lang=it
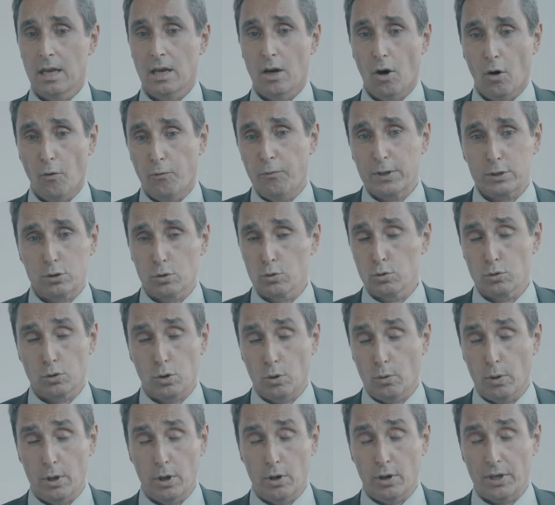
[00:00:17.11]
ho fatto
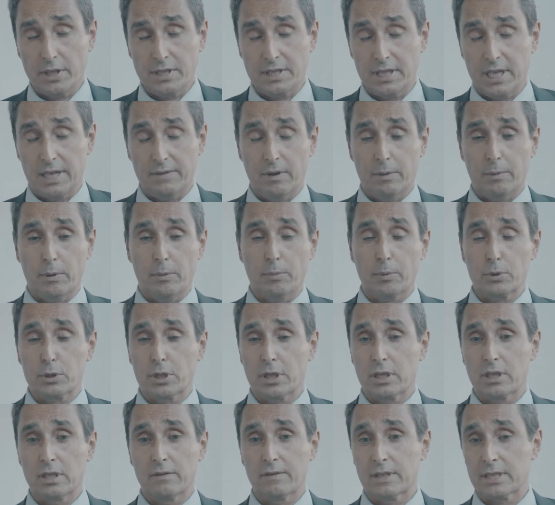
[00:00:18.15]
tutto quello che serve per
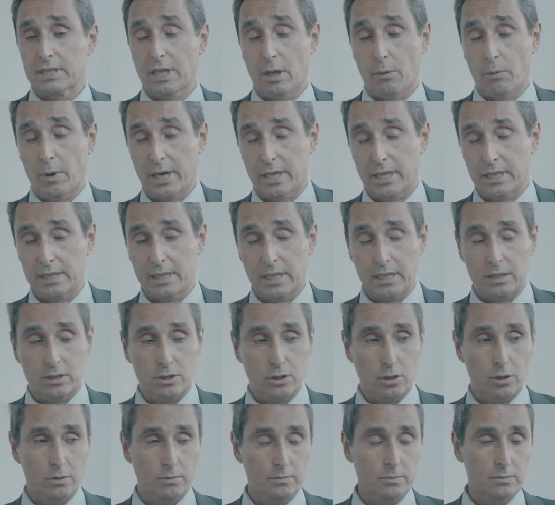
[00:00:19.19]
poter diventare un
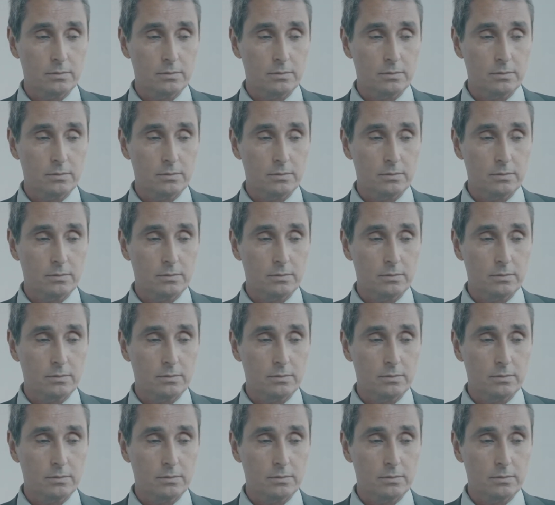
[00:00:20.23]
architetto,